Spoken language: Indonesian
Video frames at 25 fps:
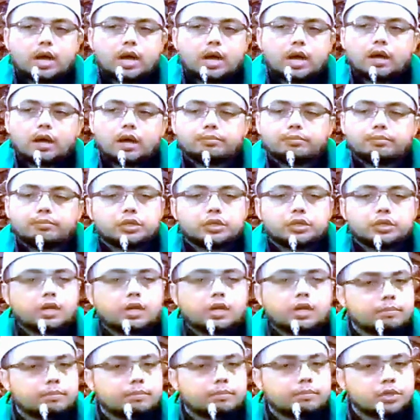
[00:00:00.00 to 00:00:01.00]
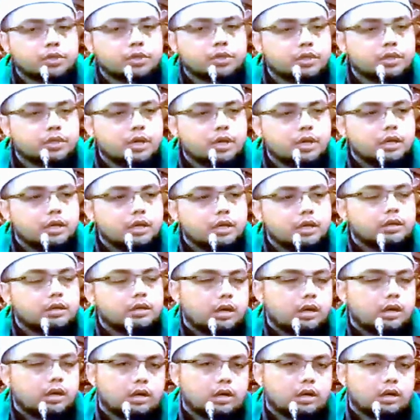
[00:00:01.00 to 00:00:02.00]
Amin amin
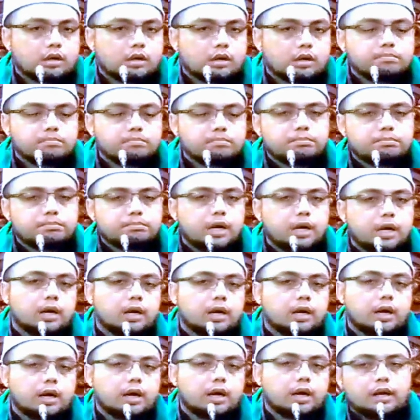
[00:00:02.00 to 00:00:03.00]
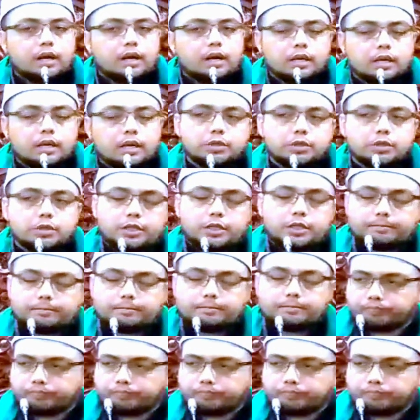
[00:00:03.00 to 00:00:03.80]
ya rabbal alamin.